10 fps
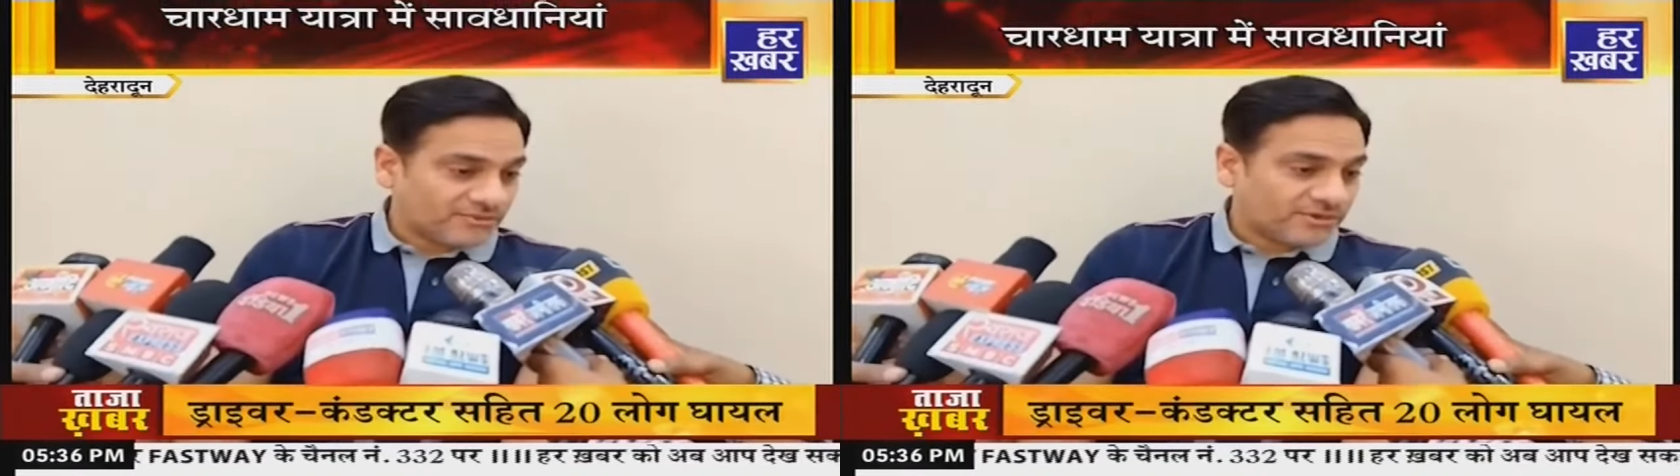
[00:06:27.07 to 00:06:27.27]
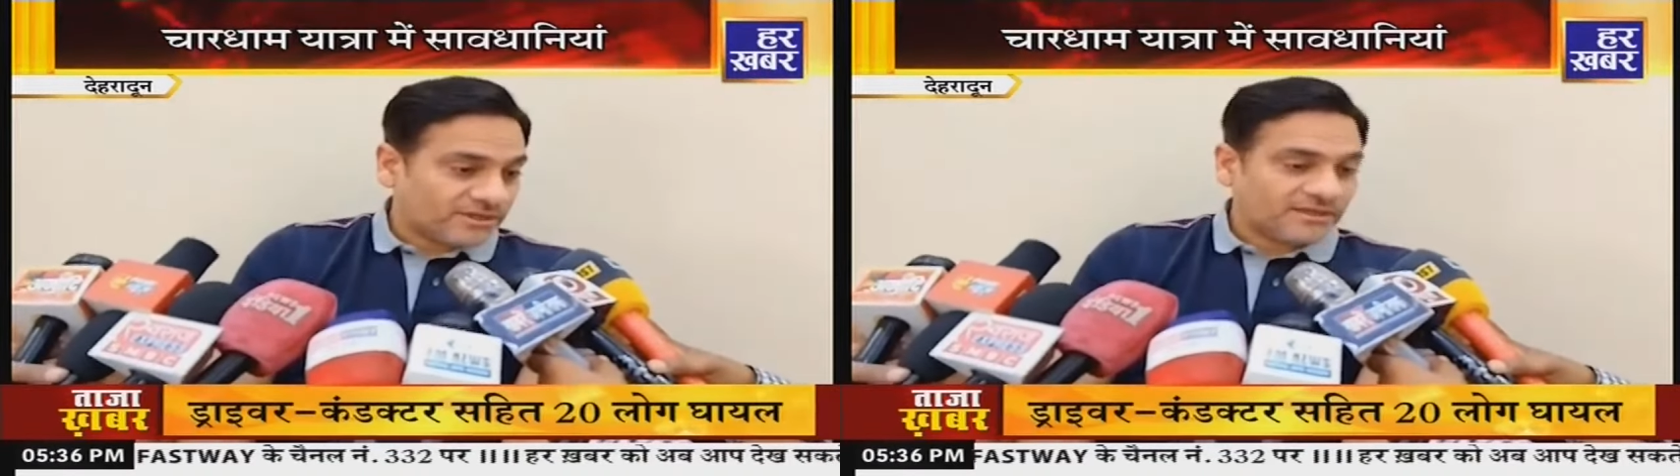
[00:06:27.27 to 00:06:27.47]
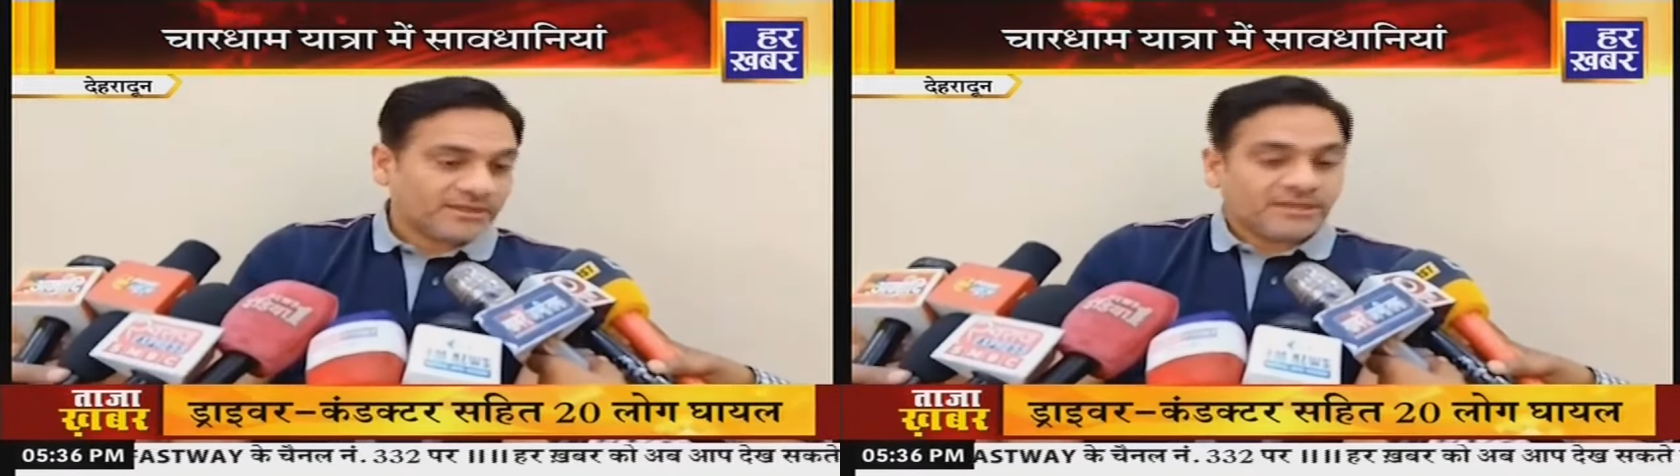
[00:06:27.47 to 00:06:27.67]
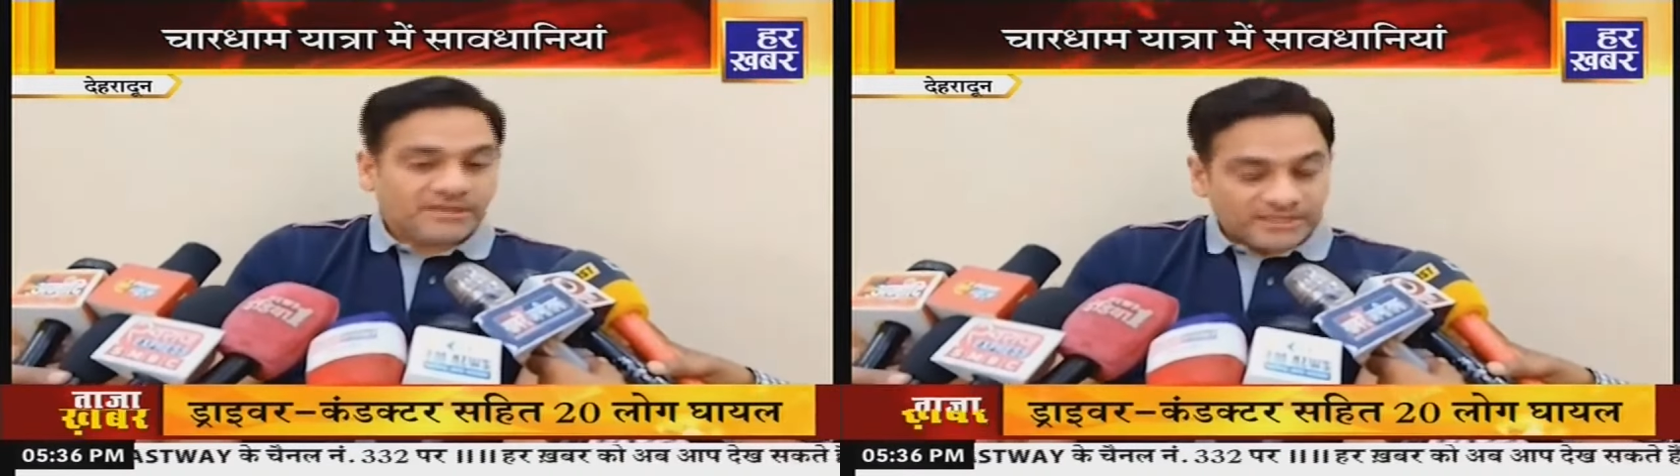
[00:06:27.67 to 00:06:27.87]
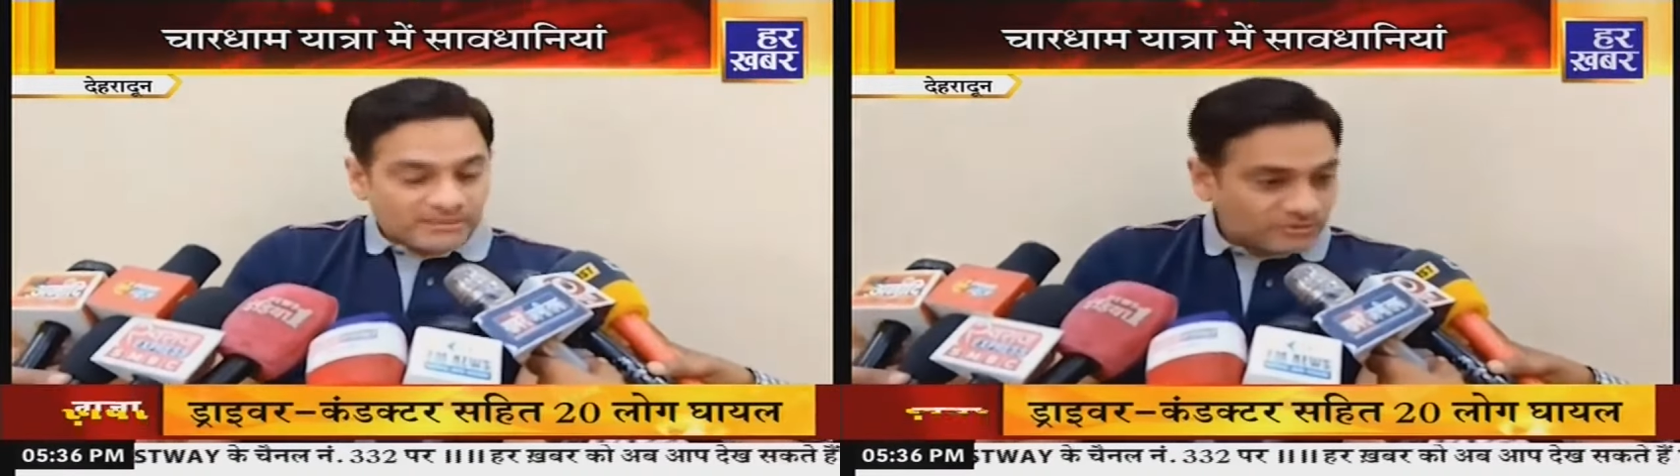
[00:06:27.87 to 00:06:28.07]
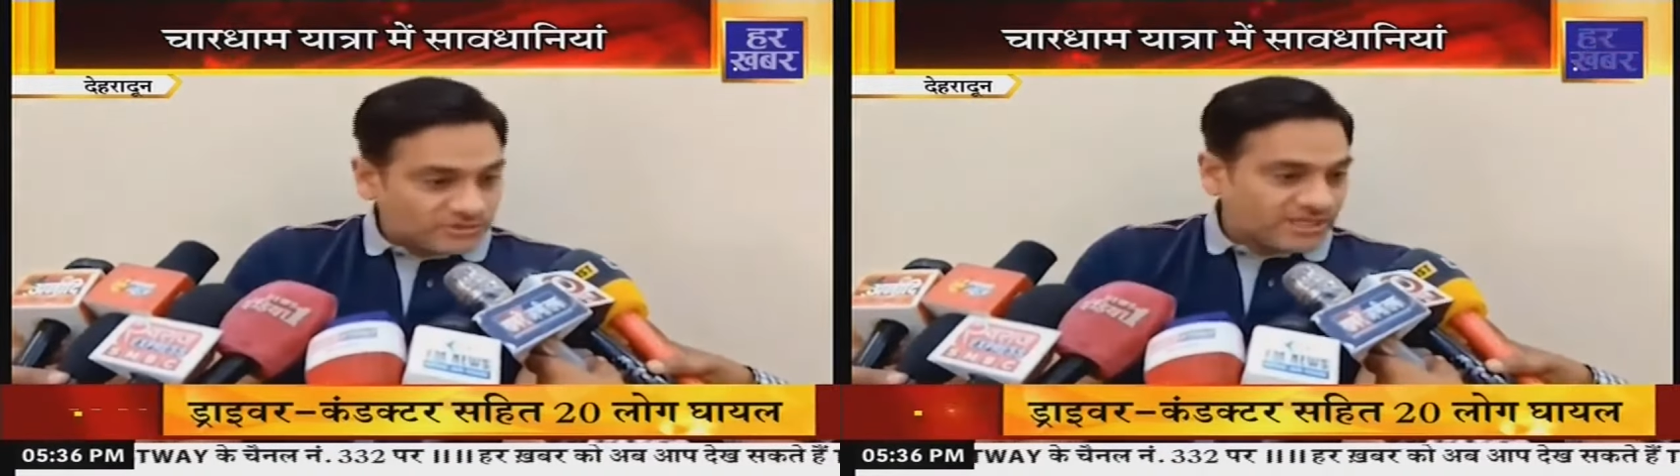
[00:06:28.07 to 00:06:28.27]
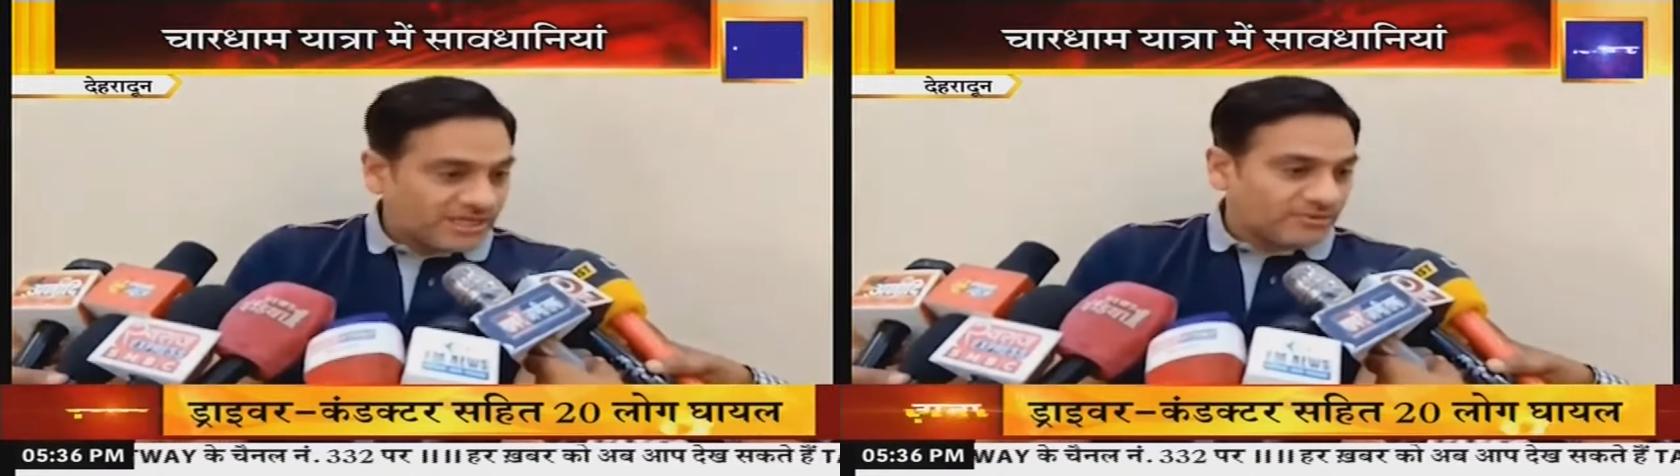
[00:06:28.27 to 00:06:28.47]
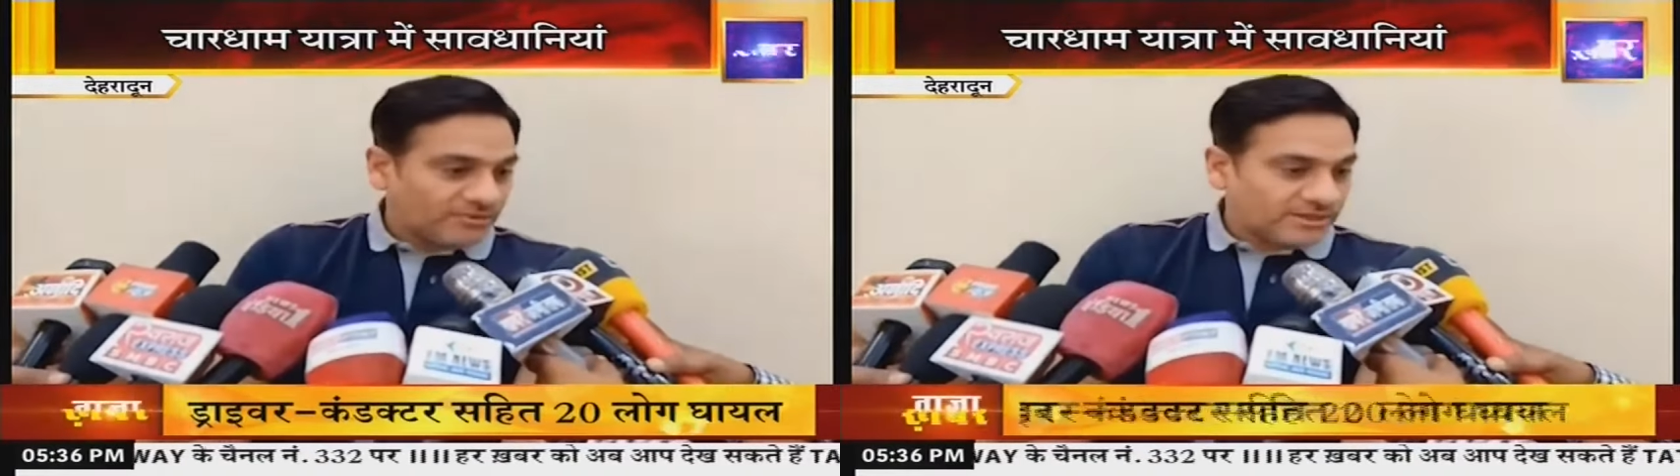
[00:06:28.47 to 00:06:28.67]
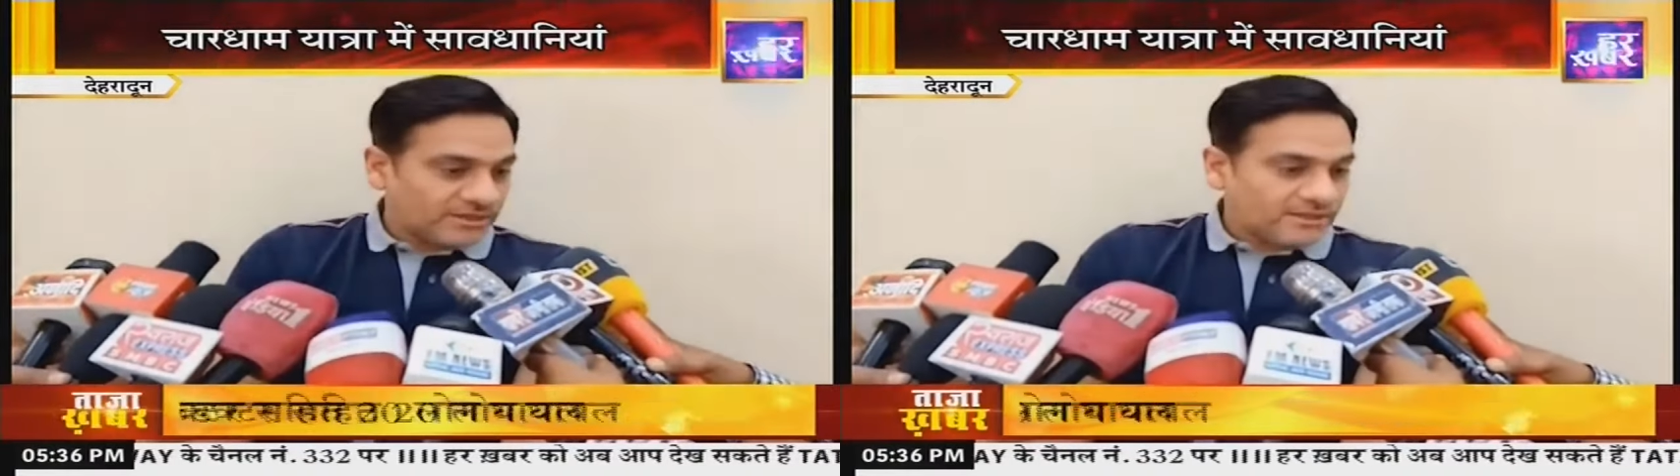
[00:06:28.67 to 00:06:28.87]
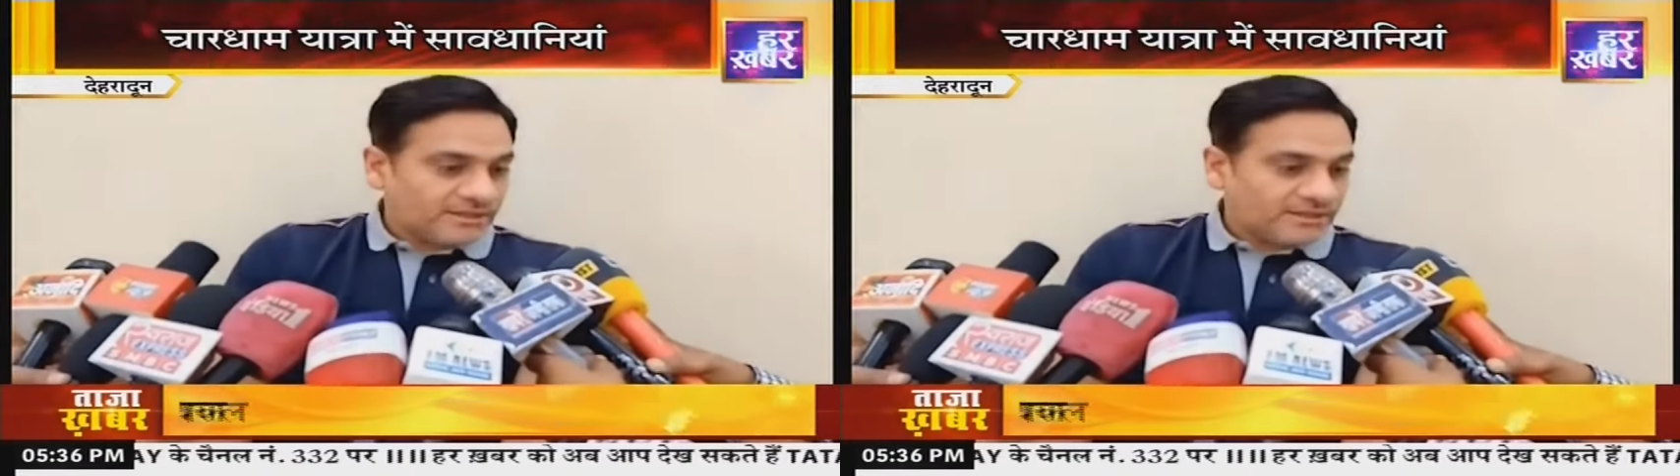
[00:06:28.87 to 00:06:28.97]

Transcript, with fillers: हो गए हेमकुंड साहिब हो गया